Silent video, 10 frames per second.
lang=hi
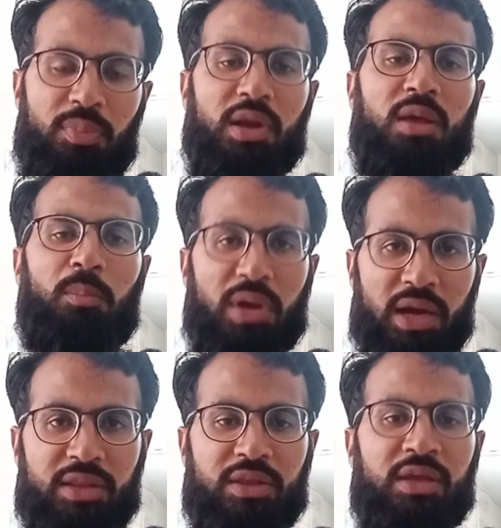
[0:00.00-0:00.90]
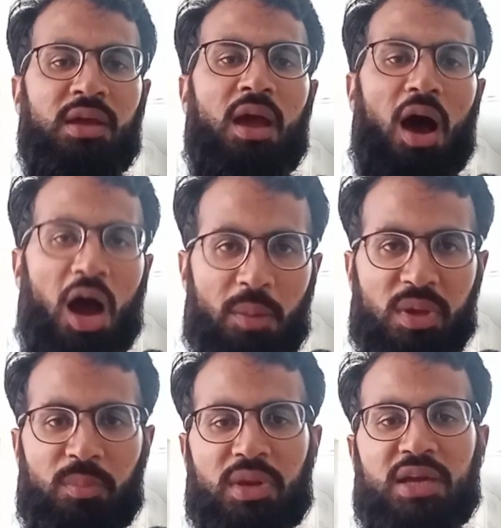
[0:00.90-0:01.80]
बढ़ें ब्लड दें आपके
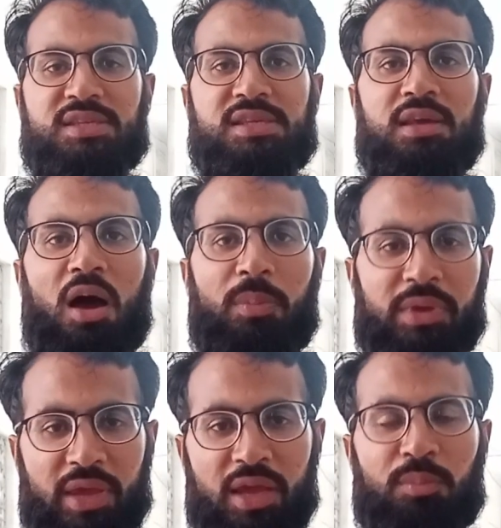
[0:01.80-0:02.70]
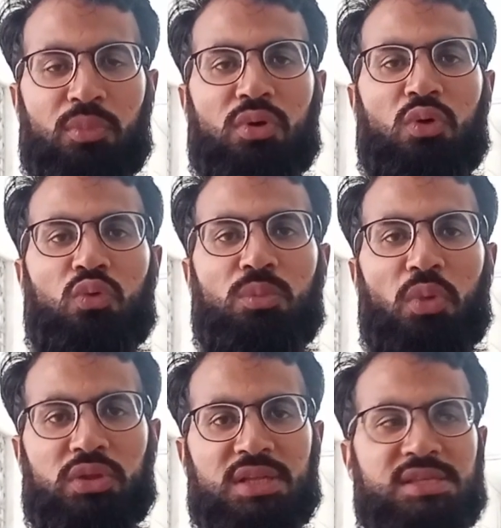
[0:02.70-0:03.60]
ब्लड से आपकी एक खून
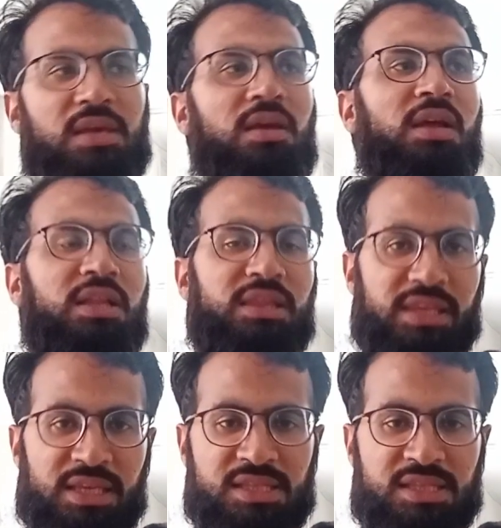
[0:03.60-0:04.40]
बोतल से तीन